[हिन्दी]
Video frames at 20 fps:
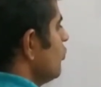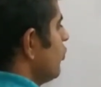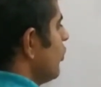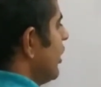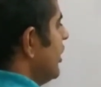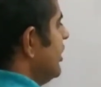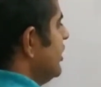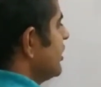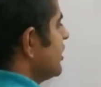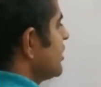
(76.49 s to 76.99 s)

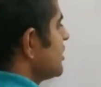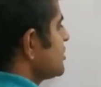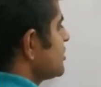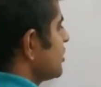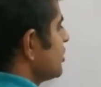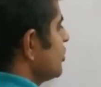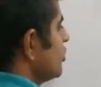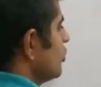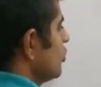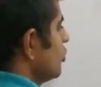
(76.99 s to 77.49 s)
फाइंड कर
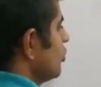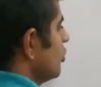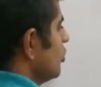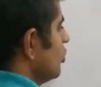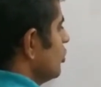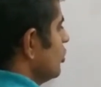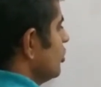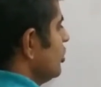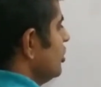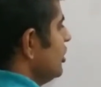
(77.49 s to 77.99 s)
सकते हो
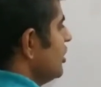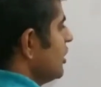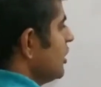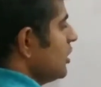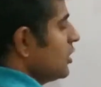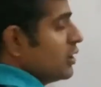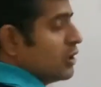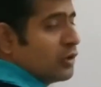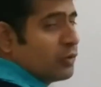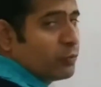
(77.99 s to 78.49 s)
ठीक है ना